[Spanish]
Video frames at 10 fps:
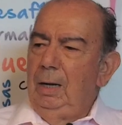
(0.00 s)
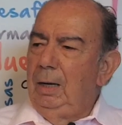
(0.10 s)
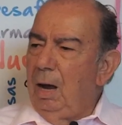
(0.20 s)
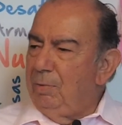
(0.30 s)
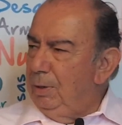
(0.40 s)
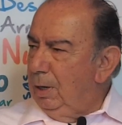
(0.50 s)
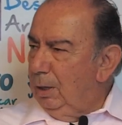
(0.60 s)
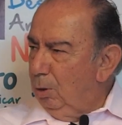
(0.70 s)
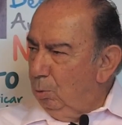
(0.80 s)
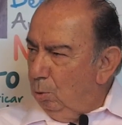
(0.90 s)
el
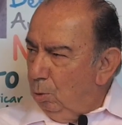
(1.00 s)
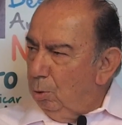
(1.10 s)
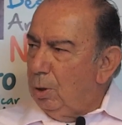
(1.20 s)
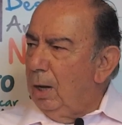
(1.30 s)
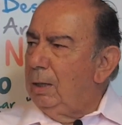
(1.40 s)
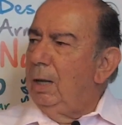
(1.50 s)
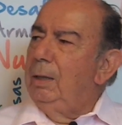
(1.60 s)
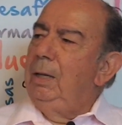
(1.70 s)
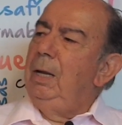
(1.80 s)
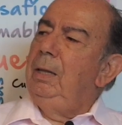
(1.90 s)
gaffiter que tú contratas,
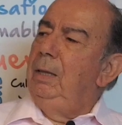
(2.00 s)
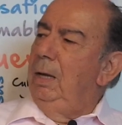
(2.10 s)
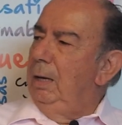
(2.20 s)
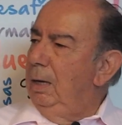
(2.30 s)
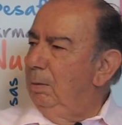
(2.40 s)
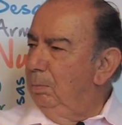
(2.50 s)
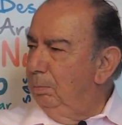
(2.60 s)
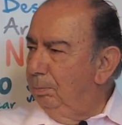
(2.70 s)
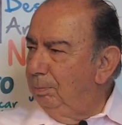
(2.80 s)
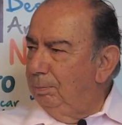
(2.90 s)
desde,
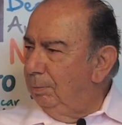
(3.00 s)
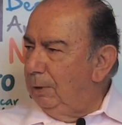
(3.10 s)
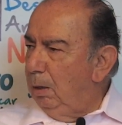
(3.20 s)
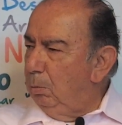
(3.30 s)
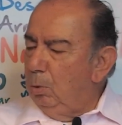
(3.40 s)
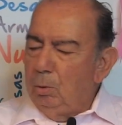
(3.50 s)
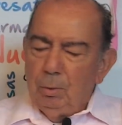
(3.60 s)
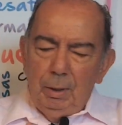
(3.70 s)
digamos,